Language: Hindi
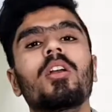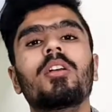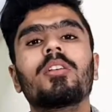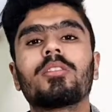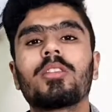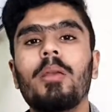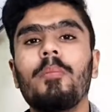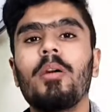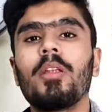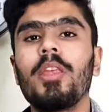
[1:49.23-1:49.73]

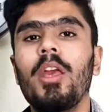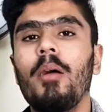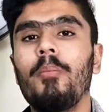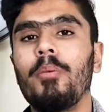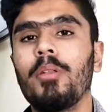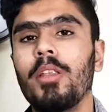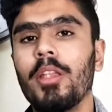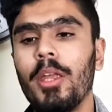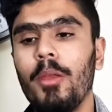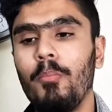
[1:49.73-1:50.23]
इसके बाद यहाँ
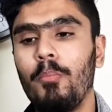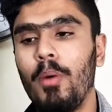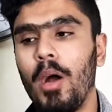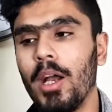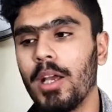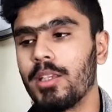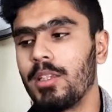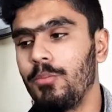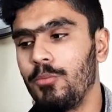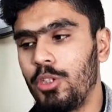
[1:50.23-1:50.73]
पर देखिए
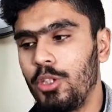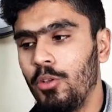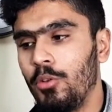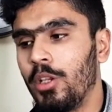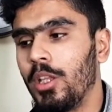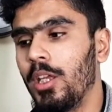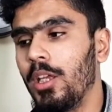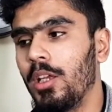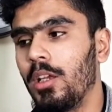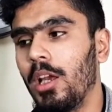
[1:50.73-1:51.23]
बाकी सब चीज़ें
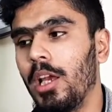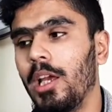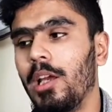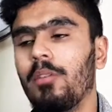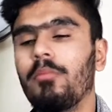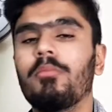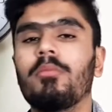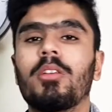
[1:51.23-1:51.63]
ठीक है